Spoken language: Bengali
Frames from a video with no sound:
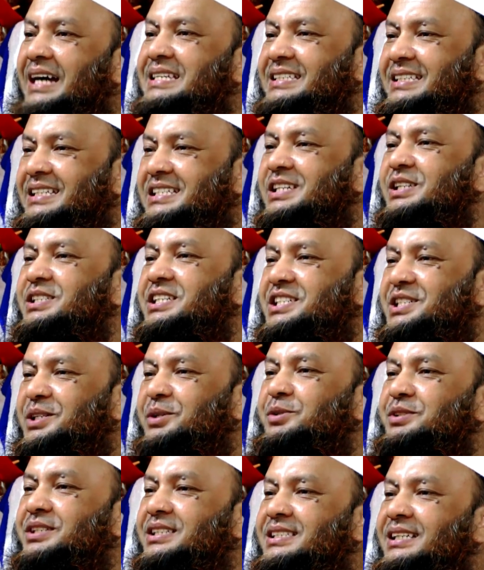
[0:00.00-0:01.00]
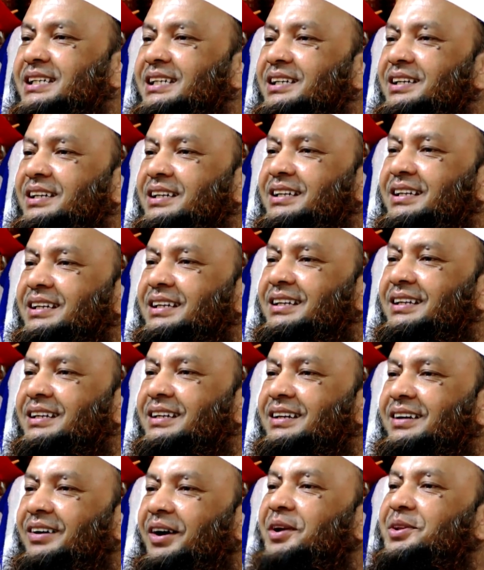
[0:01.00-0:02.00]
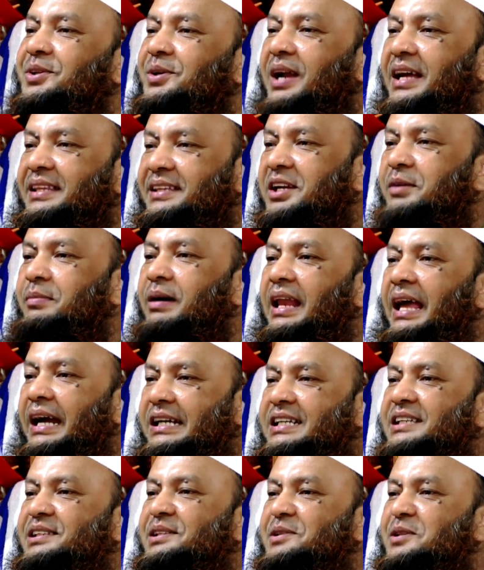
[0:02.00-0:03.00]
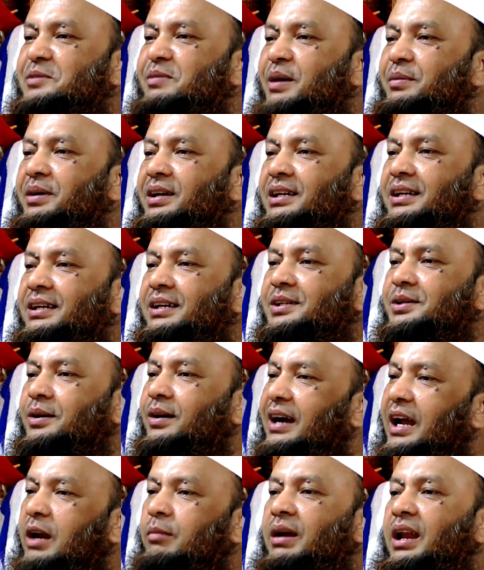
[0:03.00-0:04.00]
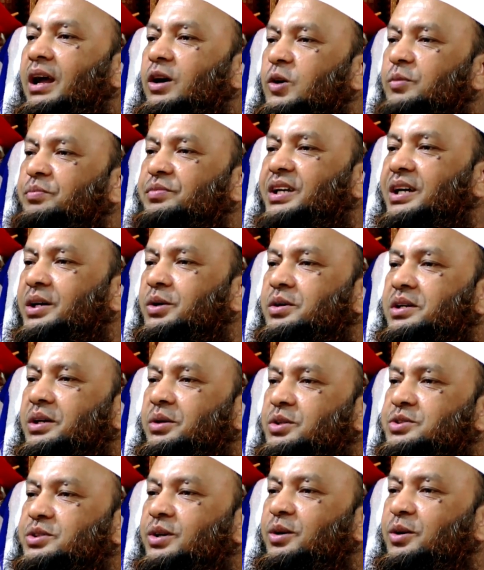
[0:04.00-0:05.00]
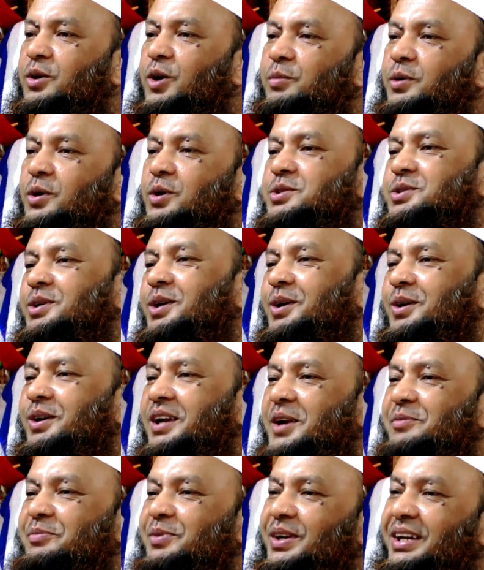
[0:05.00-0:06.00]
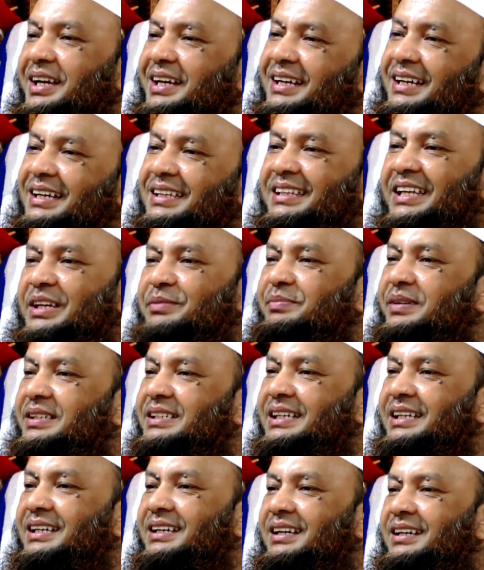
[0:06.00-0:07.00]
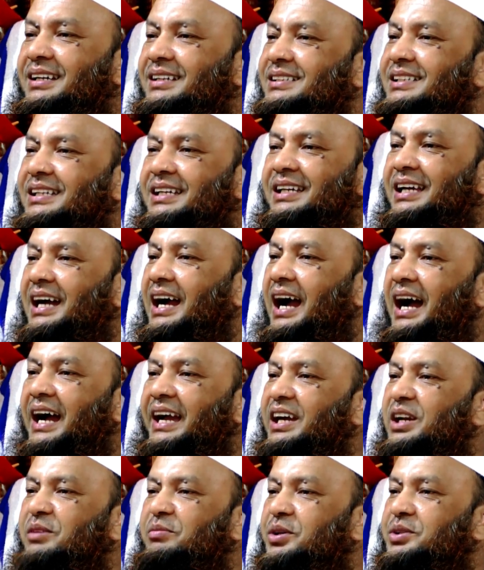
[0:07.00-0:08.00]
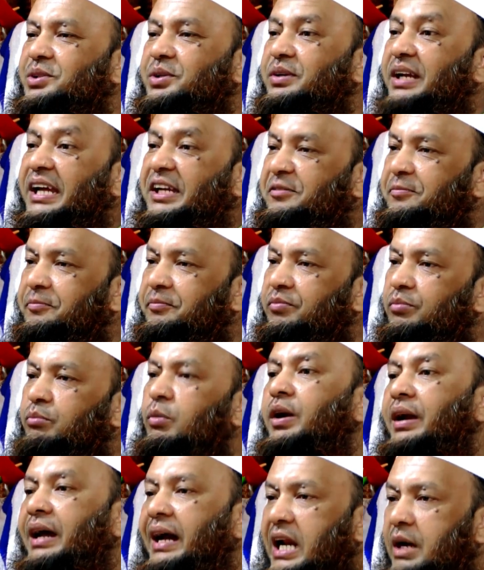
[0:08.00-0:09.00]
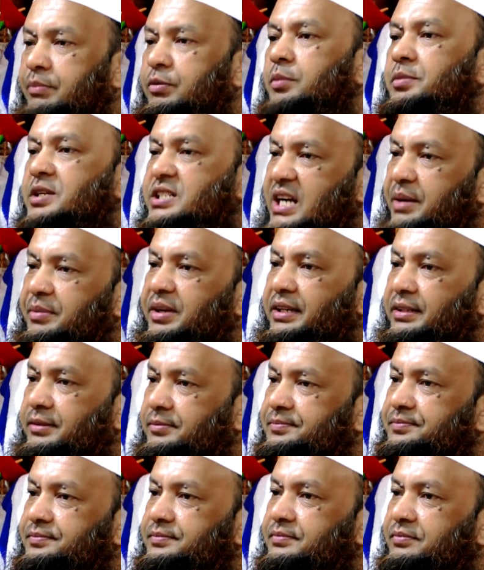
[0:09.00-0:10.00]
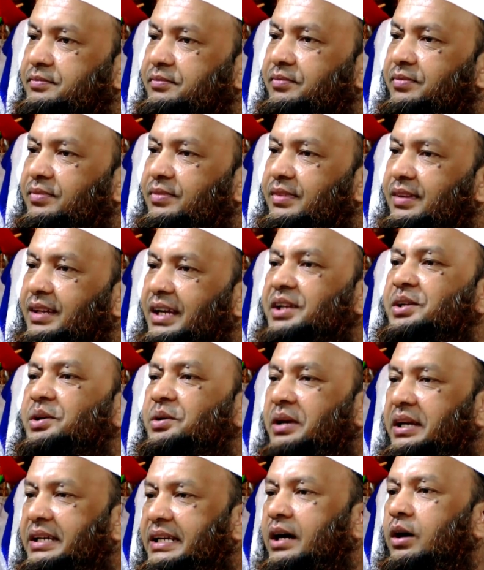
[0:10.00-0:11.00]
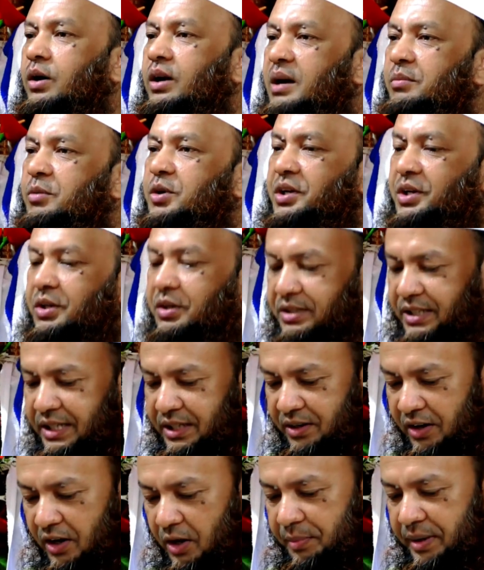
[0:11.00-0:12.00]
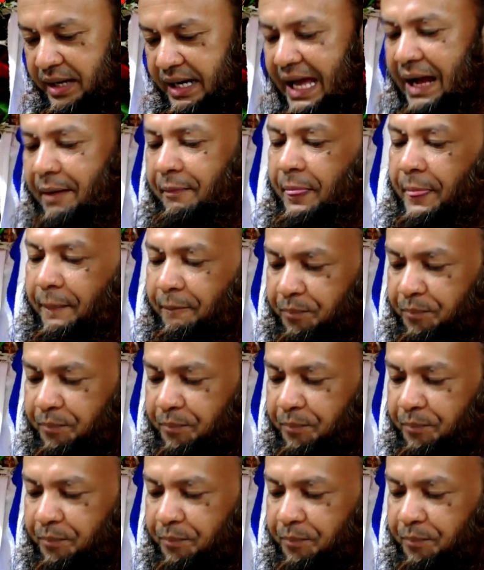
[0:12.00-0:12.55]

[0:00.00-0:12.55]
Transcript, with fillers: আজকে সেজে সে গুজেছে হয়তো রাতের বেলা একসাথে ঘুমাবে সকালবেলা ঘুম থেকে উঠে গোসল করবে গোসল করার পরে দেখবে যে সে আগের মতো নেই মন খারাপ হবে স্বামীর এজন্য এটা করা মোটেও ঠিক হবে না